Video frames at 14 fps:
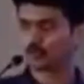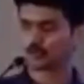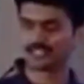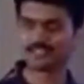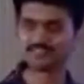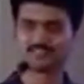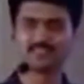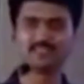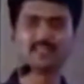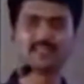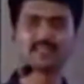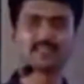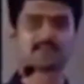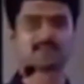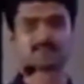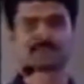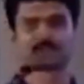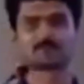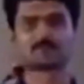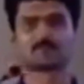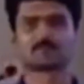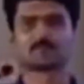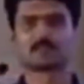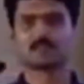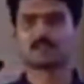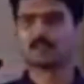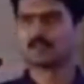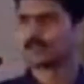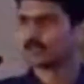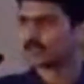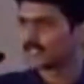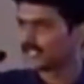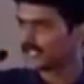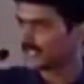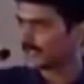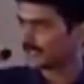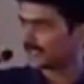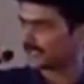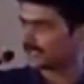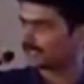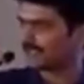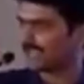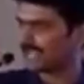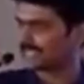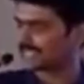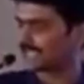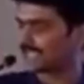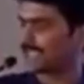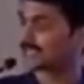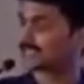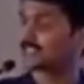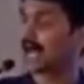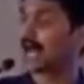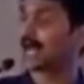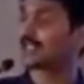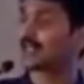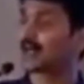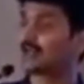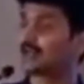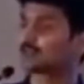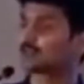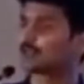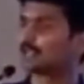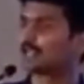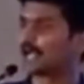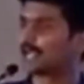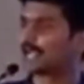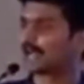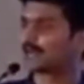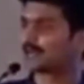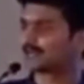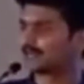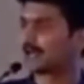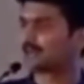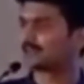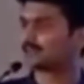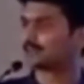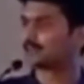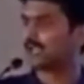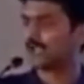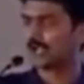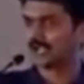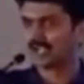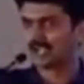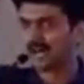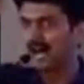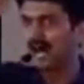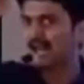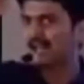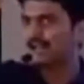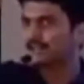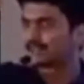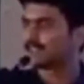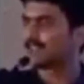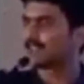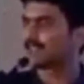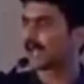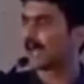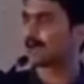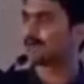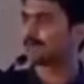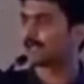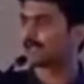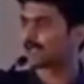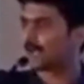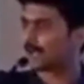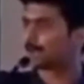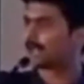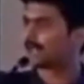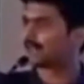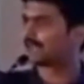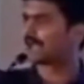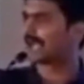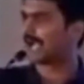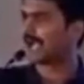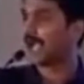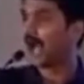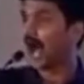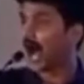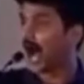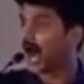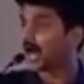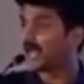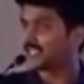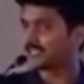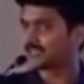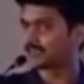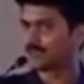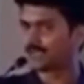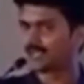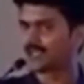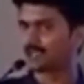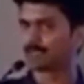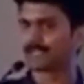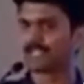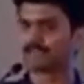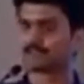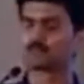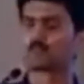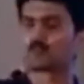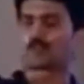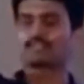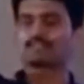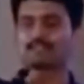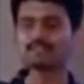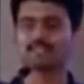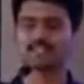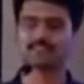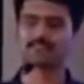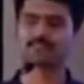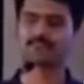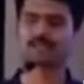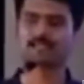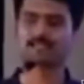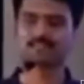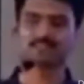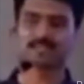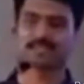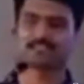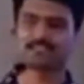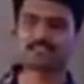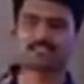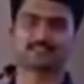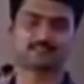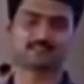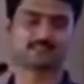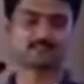உங்களுடைய தந்தை டீக்கடையில் வேலை செய்கிற சாதாரண தொழிலாளியாக இருந்தாலும் கார்ல வந்து டாப் பண்ற அப்பாவை விட ஆயிரம் மடங்கு பெரியவர் உங்களுடைய தந்தை என்பதை மறந்து விடாதீர்கள்